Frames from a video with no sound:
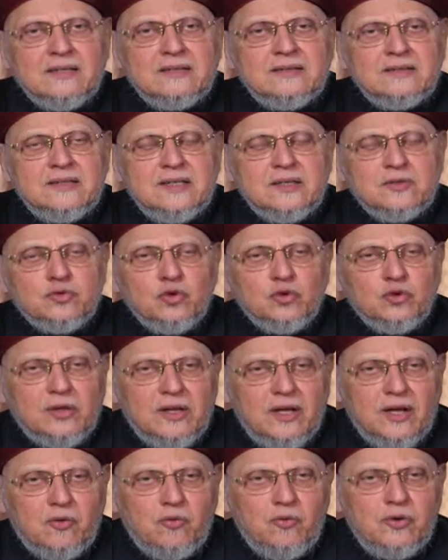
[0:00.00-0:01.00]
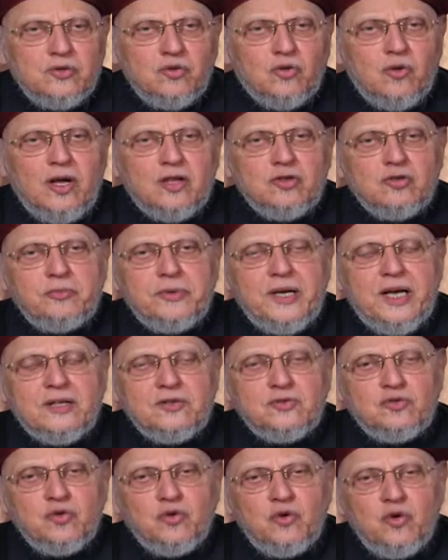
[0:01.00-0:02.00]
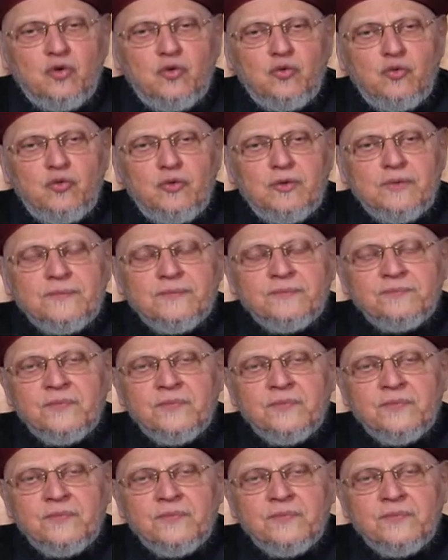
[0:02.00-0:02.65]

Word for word: قد تطلق ويراد بها الدنو